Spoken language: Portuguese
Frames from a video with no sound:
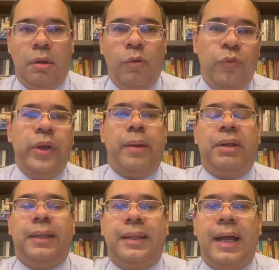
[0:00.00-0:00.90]
Fui
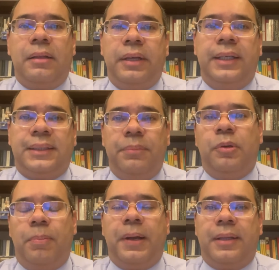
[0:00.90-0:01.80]
habilitado e recebi
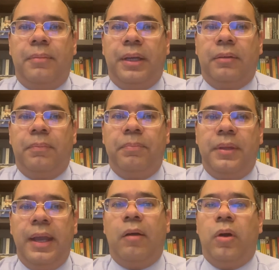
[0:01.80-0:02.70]
um apartamento.
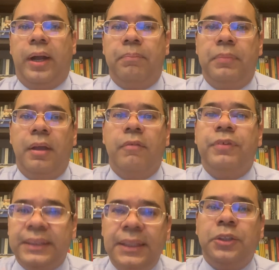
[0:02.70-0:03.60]
E agora?
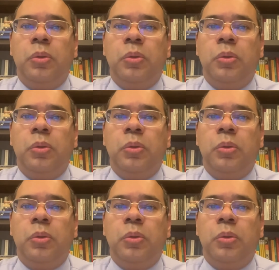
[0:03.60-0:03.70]
Visite o